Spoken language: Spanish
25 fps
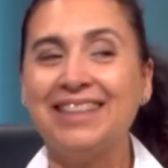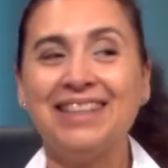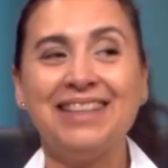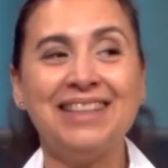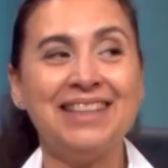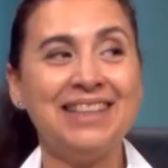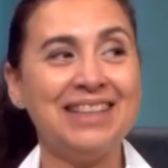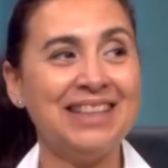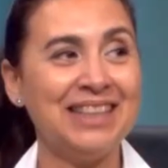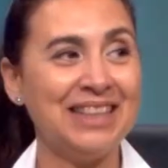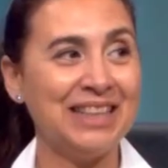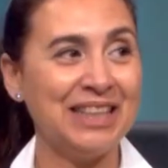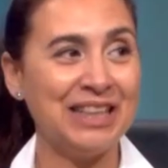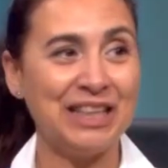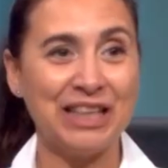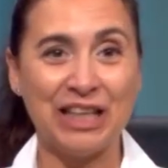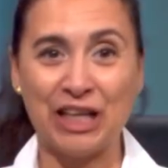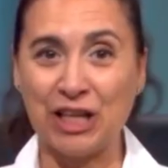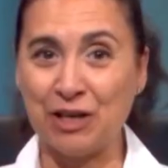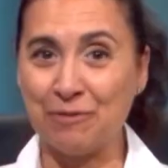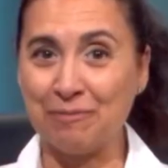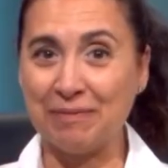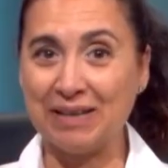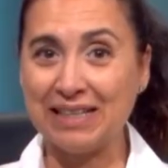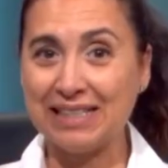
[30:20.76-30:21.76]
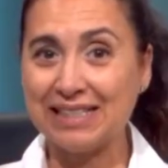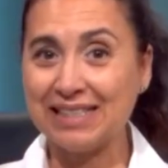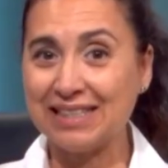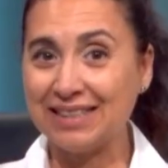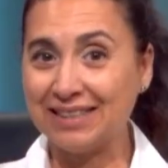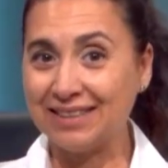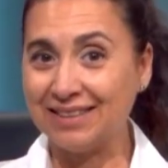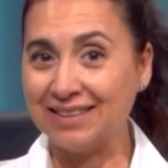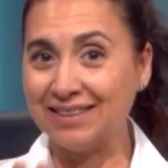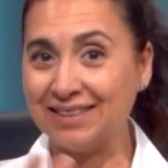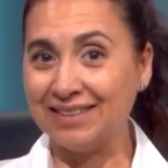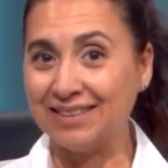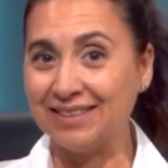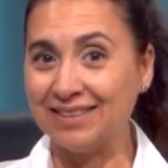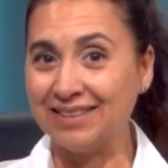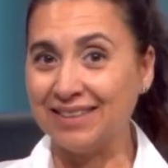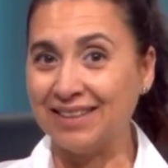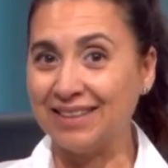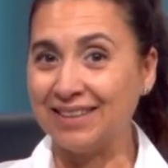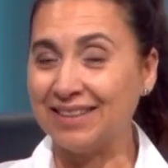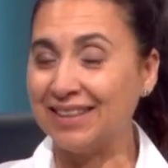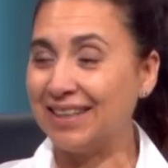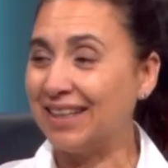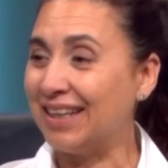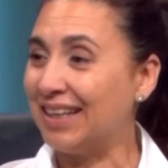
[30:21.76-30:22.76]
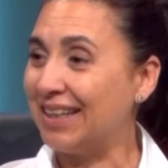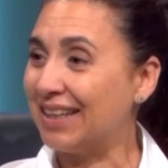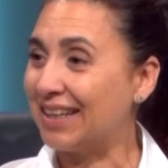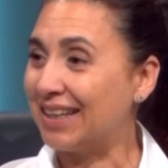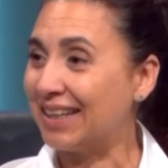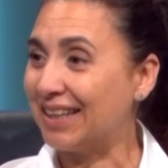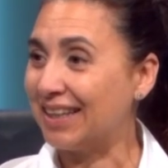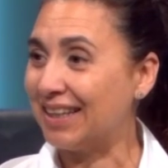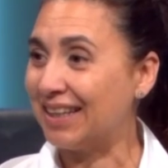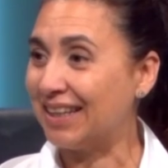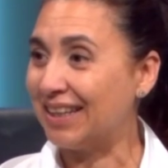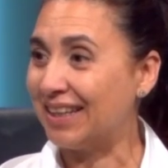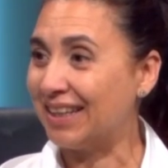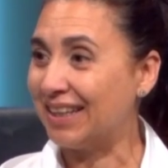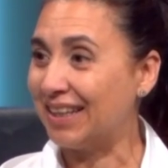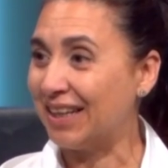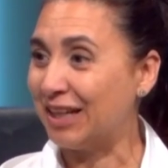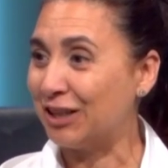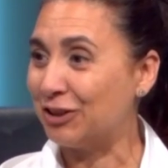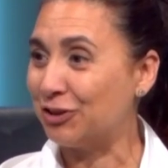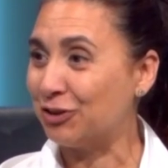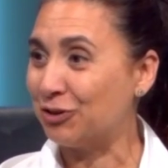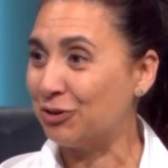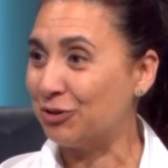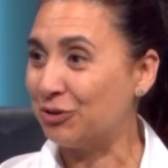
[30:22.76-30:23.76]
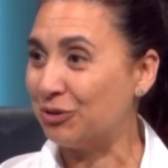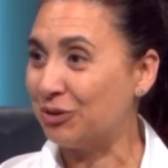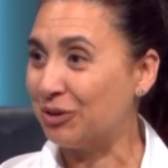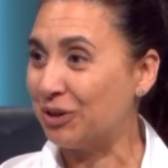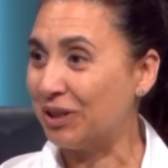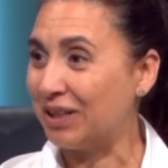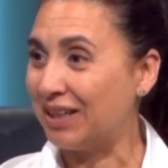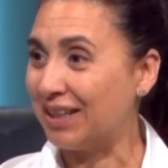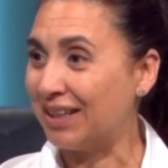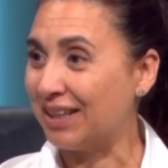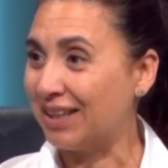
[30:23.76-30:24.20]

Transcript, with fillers: y nada más, mm, decirle que a todos